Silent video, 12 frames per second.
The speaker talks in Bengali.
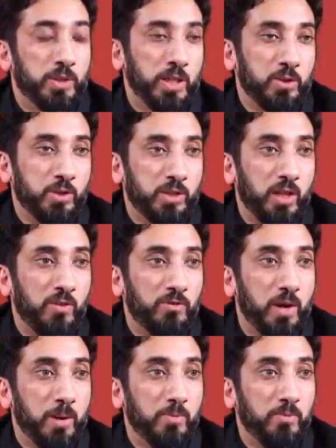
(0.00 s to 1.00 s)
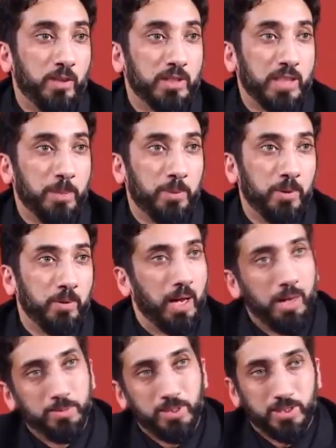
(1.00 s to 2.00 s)
যখন আপনি পদক্ষেপ গ্রহণ করেন
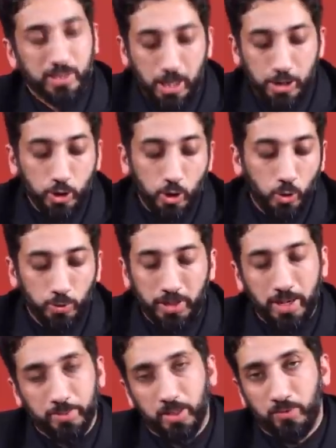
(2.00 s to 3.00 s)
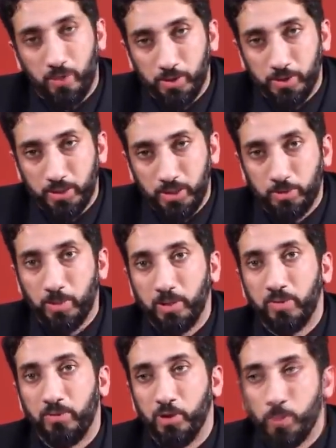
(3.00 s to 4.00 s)
যেমন আমি জানি ঘুমিয়ে পড়তে পারি তাই ঘুমানোর
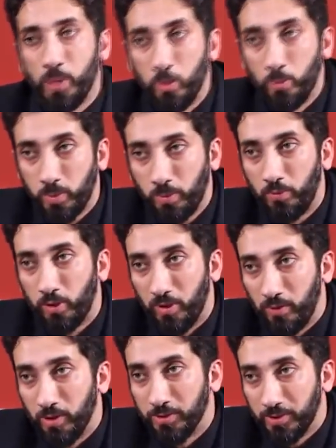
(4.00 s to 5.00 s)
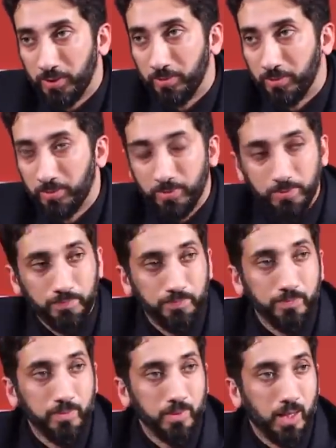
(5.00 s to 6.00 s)
আগে আমি আমার বাড়ির কাজ শেষ করব
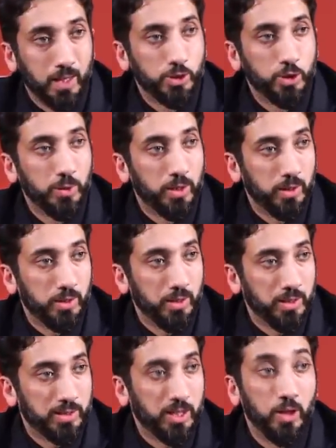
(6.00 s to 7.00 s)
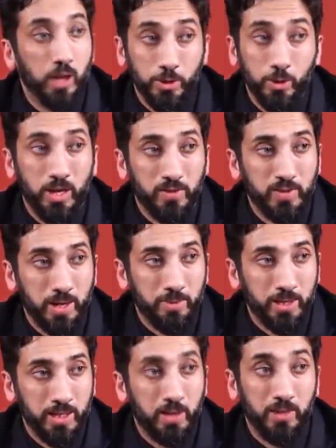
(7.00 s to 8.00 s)
আমার এখন সময় আছে কিন্তু কেমন যেন
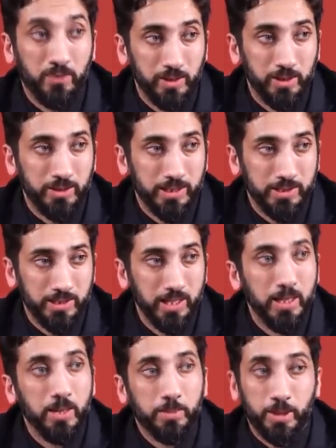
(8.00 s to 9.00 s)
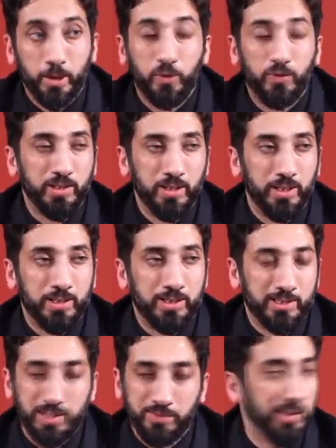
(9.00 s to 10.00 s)
অলসতা ফিল করছি আমি জানি যদি
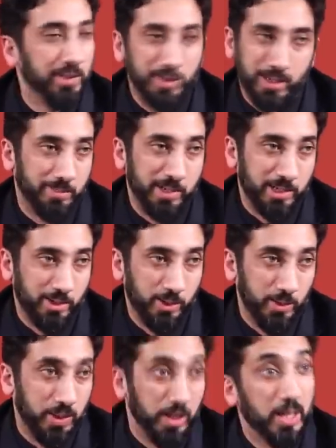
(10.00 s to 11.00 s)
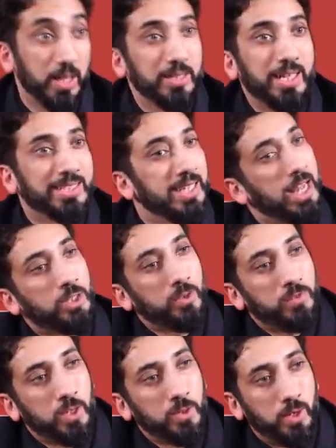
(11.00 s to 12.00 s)
দেরি করি শেষ আর করা হবে না এটা আসলে
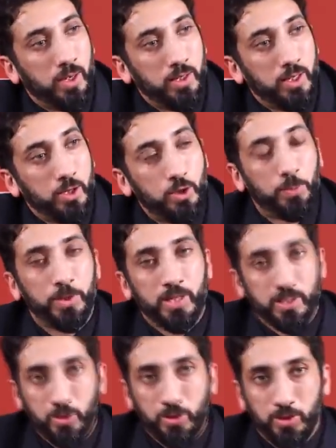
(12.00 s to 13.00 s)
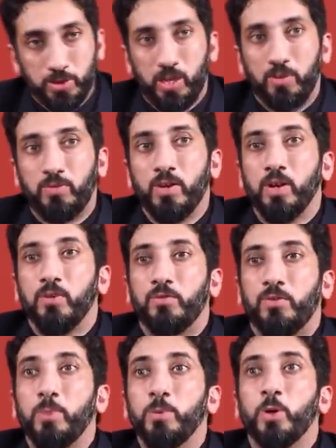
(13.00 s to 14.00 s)
তাকুয়ামূলক কাজ আপনি নিজেকে
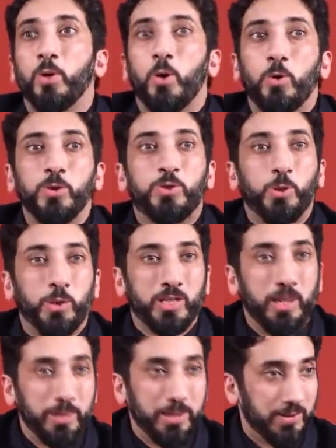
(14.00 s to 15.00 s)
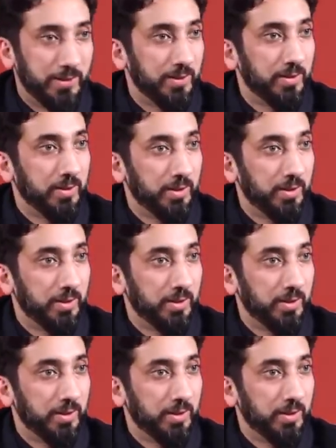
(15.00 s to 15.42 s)
নিজের দুর্বলতা থেকে রক্ষা করলেন